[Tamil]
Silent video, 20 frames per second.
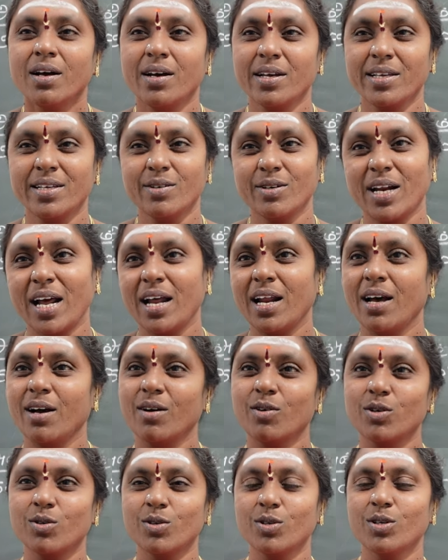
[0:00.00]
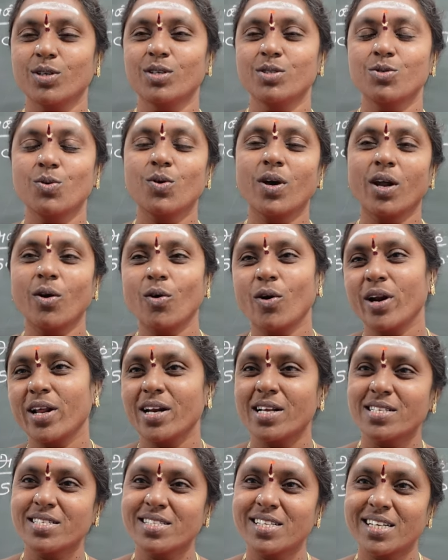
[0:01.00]
ஐயோ நான் ஒரு சுக்கரனுடைய
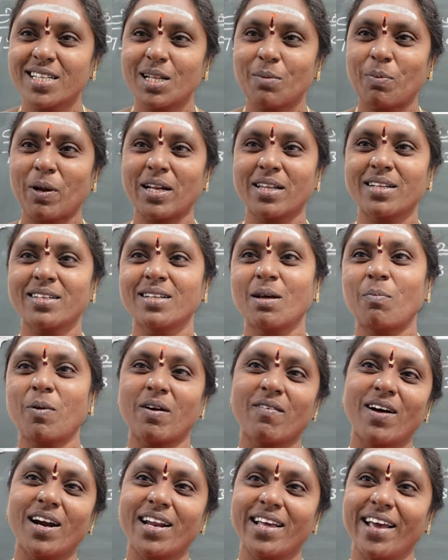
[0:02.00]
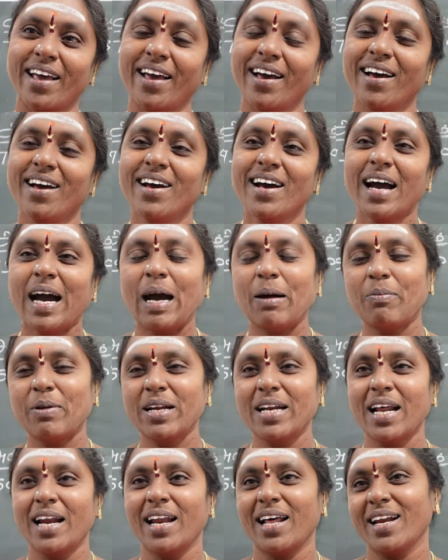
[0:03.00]
நட்சத்திரத்தில் பிறந்திருந்தால் பரவாயில்லையே அப்படின்னு
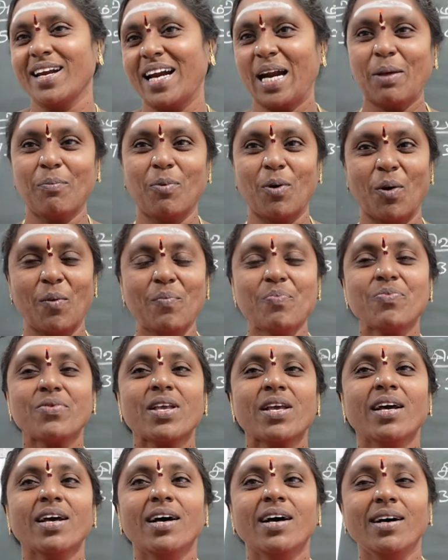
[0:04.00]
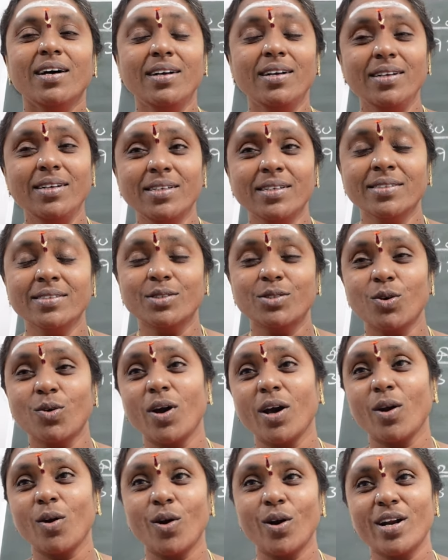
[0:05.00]
எல்லோரும் நினைப்போம்
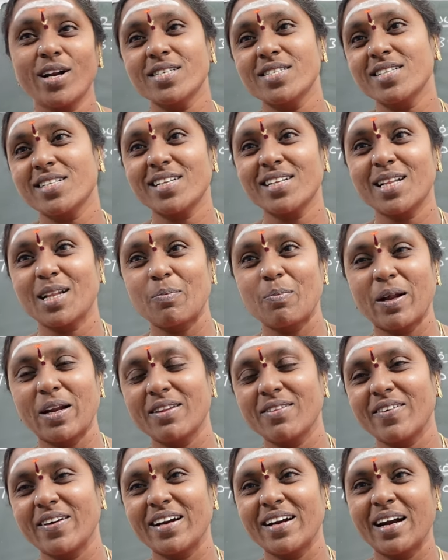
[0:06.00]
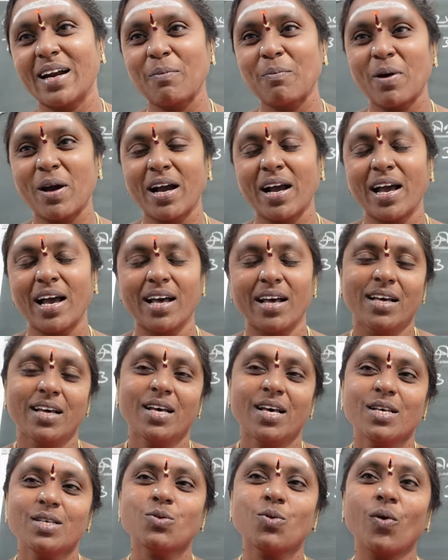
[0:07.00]
சுக்கரனோட நட்சத்திரத்தில் பிறந்தவங்க என்ன நினைப்பாங்க
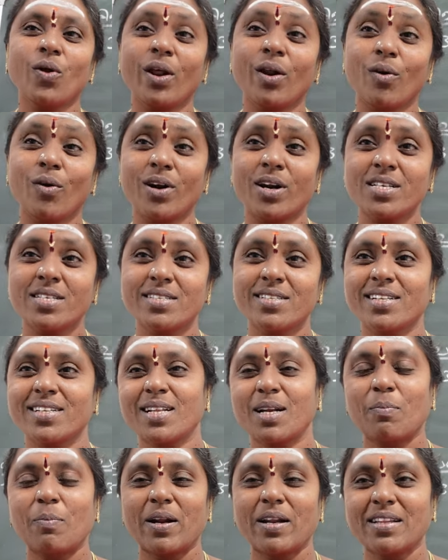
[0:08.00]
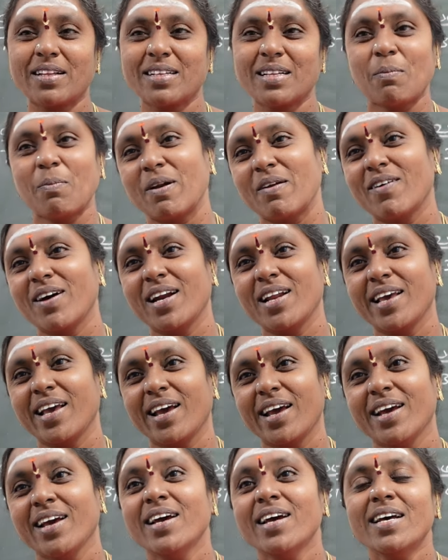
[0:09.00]
சூரியனோட நட்சத்திரத்தில் பிறந்திருந்தால் பரவாயில்லையே
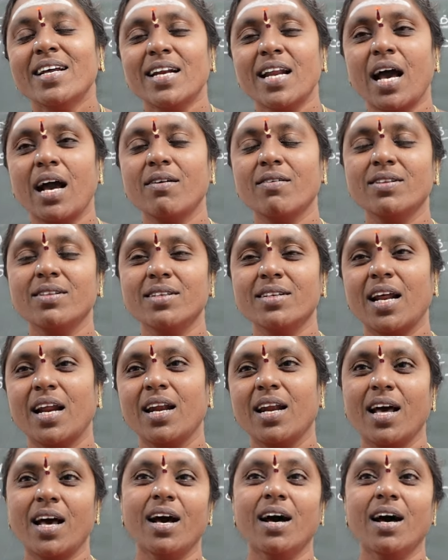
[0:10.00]
நாங்கள் வந்து நல்லா